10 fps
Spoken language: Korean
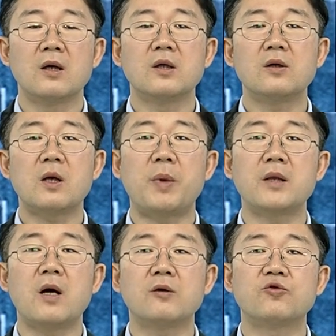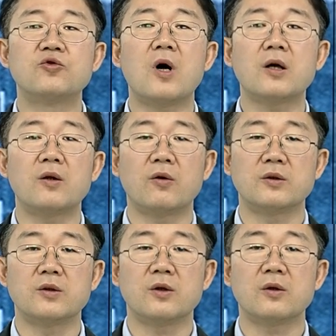이러니까 배당을 주저하게
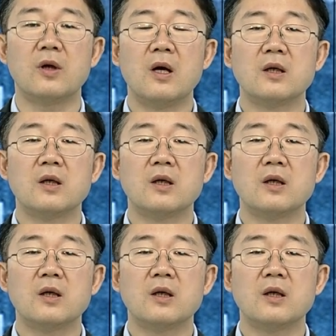되거든요.